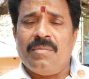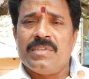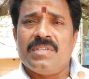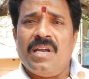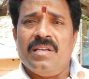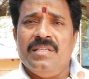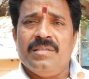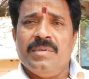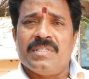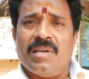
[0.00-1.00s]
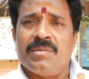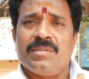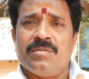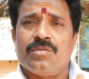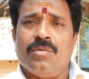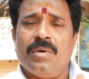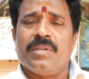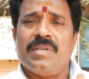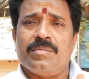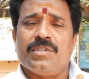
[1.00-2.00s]
సంవత్సరాలు ఇంచుమించి సంవత్సరం
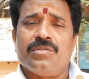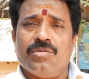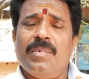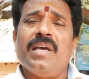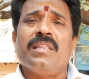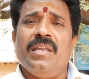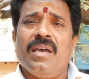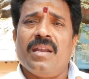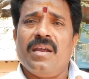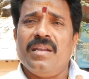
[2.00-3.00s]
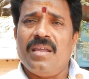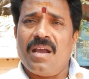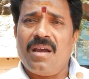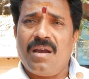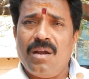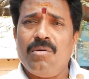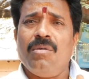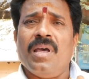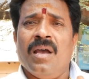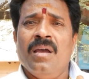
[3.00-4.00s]
సంవత్సరం సుమారు తిరిగారు కానీ ఎక్కడ
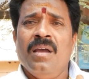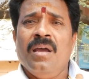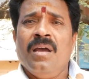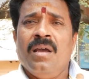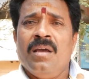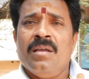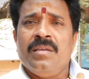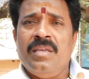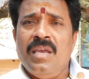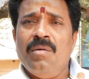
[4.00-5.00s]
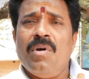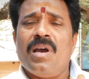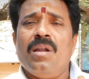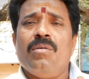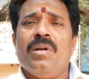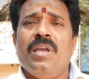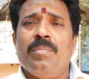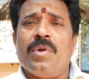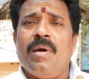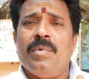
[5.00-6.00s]
కూడా ఏ ఒక్కరికి కూడా ఏ
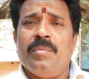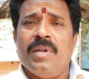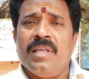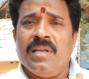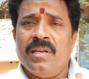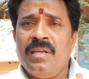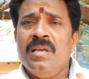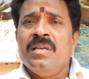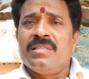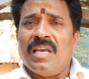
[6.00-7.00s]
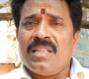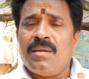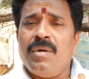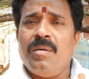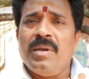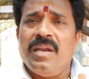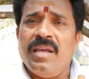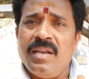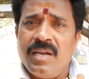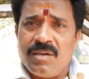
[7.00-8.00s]
ప్రాబ్లం లేదండి చంద్రబాబు
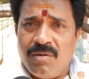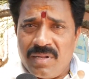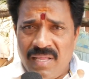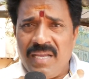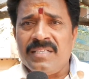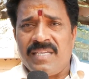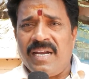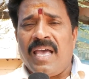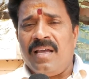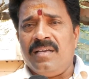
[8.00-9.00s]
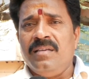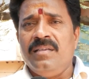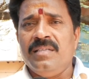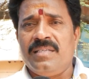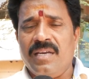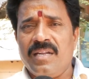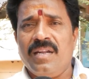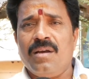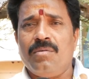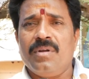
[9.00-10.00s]
నాయుడు అనేటోడిదే ఈ సేడా ఈ
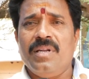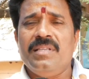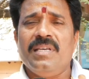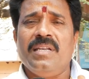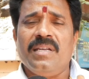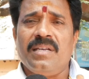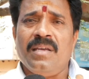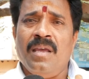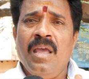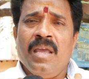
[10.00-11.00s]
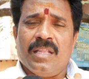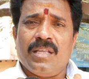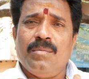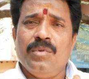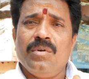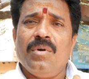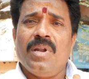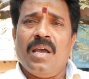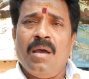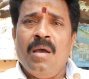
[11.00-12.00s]
సీడన కొడుకు నుంచి ఏంటంటే ఇంతకు ముందు
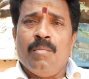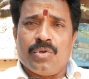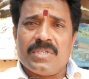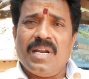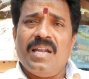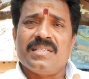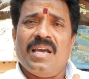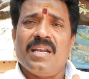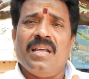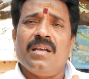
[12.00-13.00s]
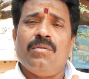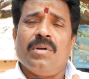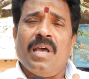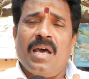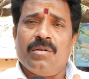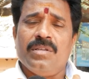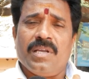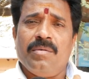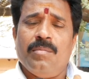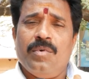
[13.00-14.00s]
కూడా పుష్కరాల సహనాలకు కూడా ఆ రోజు
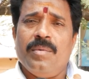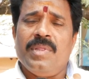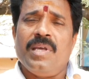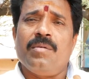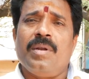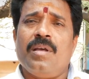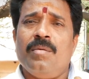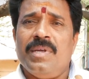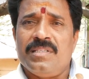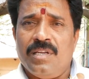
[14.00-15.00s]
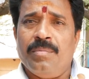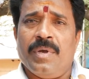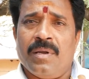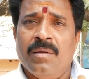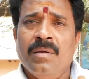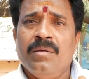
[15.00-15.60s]
ఇరవై మూడు మంది ఇరవై నాలుగు మంది చనిపోయారు